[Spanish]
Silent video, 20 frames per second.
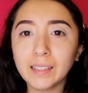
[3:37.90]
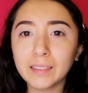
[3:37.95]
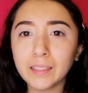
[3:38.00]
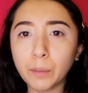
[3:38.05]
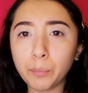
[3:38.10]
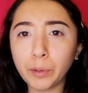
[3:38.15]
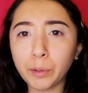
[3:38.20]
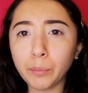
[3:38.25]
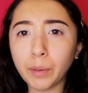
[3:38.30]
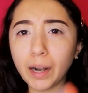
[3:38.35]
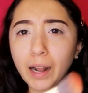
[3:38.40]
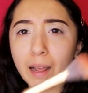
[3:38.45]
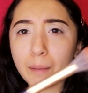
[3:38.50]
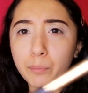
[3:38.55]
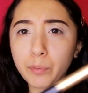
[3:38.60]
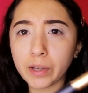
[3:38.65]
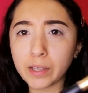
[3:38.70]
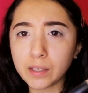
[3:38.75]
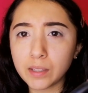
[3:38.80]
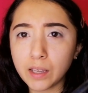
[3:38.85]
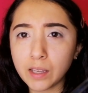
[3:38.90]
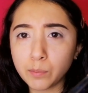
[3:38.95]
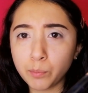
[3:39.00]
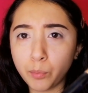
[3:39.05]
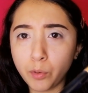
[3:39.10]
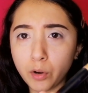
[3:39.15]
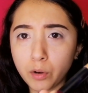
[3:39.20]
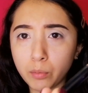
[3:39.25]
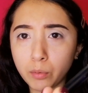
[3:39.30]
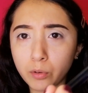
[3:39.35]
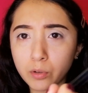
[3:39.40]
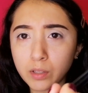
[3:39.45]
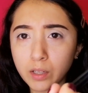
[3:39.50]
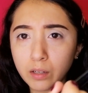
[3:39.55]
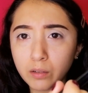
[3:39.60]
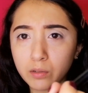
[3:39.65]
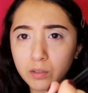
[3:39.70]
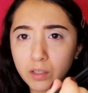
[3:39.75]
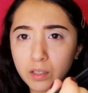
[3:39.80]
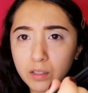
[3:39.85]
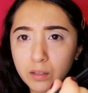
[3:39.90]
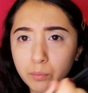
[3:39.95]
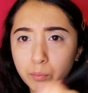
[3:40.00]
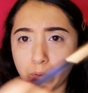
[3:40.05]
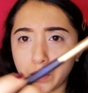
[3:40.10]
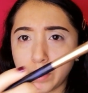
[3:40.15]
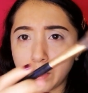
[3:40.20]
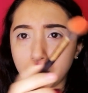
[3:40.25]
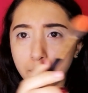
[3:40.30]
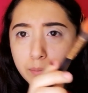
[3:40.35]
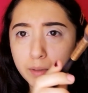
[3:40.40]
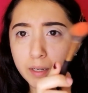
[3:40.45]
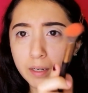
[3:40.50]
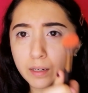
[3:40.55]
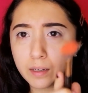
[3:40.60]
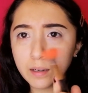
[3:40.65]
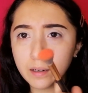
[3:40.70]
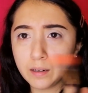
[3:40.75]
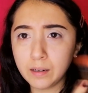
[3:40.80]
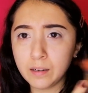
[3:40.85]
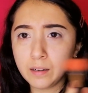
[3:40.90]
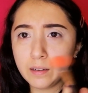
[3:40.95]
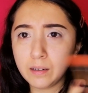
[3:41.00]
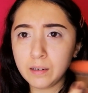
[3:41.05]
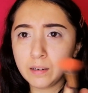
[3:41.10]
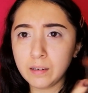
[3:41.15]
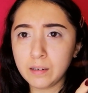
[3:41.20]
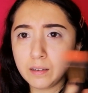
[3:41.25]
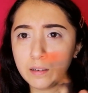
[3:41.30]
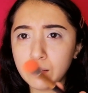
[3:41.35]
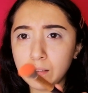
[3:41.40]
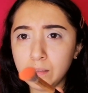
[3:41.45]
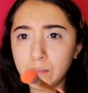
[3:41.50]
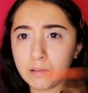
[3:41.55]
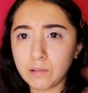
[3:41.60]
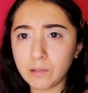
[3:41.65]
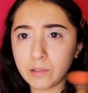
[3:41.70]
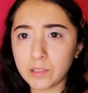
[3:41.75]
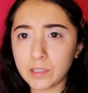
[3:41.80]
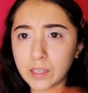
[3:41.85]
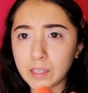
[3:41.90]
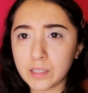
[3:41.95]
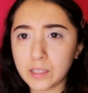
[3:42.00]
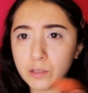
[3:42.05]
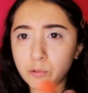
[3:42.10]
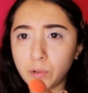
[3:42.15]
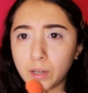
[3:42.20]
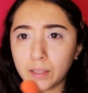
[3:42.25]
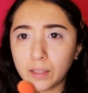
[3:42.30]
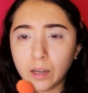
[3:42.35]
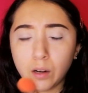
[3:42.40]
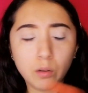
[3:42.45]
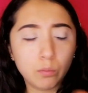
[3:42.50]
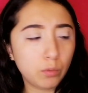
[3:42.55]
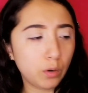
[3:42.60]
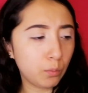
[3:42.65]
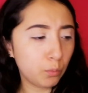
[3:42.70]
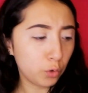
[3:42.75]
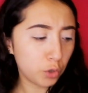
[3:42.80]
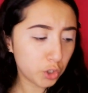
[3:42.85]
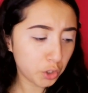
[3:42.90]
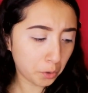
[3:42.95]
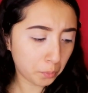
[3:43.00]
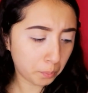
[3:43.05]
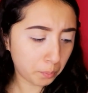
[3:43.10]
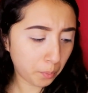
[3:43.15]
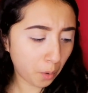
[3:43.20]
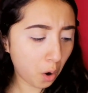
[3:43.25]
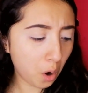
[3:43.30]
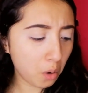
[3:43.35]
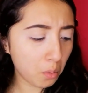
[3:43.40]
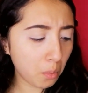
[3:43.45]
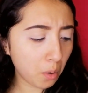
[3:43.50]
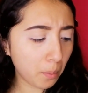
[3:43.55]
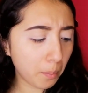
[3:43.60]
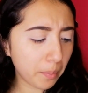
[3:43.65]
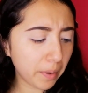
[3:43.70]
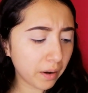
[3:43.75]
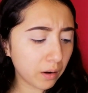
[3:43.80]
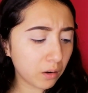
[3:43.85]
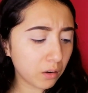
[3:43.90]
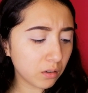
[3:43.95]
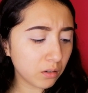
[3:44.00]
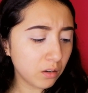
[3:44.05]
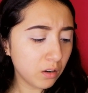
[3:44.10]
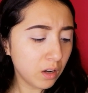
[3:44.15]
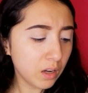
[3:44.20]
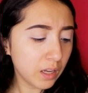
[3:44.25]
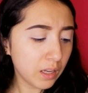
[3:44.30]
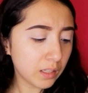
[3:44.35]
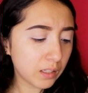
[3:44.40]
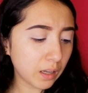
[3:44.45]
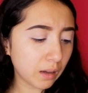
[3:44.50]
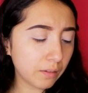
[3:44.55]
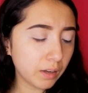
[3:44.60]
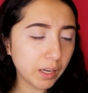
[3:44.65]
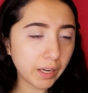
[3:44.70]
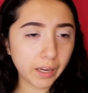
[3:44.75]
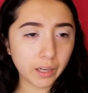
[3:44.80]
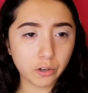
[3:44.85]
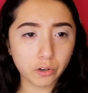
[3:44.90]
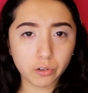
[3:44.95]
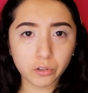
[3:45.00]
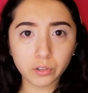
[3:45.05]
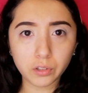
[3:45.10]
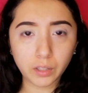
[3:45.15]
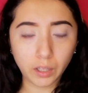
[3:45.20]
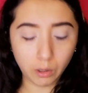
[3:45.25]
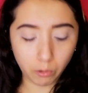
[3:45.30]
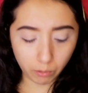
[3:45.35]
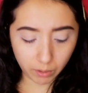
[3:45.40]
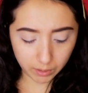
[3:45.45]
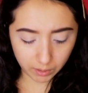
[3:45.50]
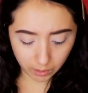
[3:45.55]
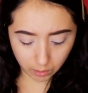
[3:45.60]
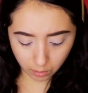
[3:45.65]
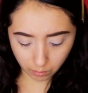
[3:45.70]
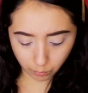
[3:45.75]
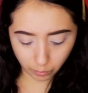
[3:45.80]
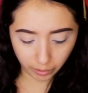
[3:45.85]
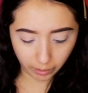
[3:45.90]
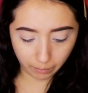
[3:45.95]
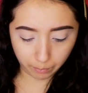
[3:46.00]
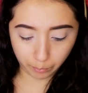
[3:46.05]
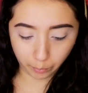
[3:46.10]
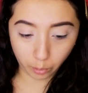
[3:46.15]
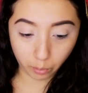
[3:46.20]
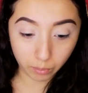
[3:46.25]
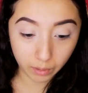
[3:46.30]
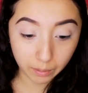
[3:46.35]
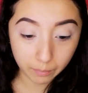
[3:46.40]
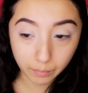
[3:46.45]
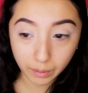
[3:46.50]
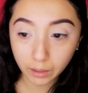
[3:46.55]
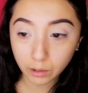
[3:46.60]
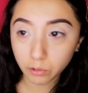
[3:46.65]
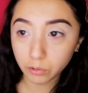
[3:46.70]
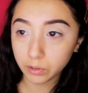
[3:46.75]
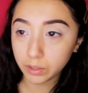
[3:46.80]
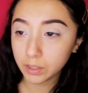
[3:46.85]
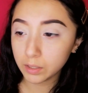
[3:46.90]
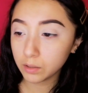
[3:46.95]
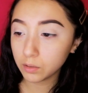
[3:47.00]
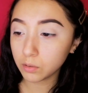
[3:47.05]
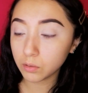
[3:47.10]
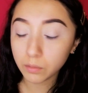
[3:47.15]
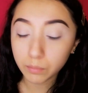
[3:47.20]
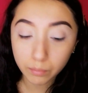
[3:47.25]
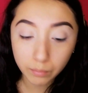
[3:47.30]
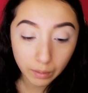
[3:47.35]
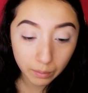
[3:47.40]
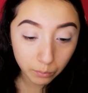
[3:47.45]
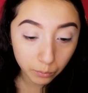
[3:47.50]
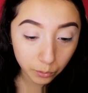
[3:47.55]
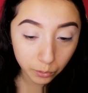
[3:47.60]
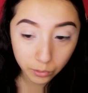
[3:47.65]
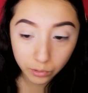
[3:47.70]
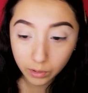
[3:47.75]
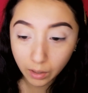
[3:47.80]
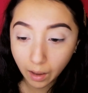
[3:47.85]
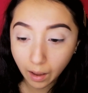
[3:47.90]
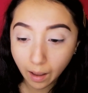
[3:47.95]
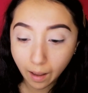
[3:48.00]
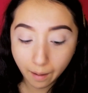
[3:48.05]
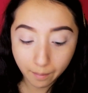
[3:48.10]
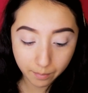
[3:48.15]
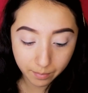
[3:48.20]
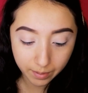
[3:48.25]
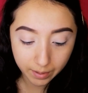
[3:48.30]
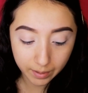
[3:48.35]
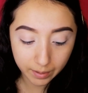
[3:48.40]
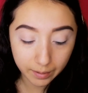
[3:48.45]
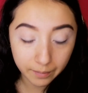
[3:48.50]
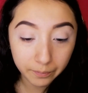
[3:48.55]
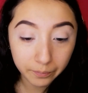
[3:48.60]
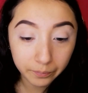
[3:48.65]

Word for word: De primera pues sí es polvosa, no sé si puedan ver. O sea, sí suelta como mucho polvo, pero saben que yo no tengo así como que problema con eso. Vamos a ver.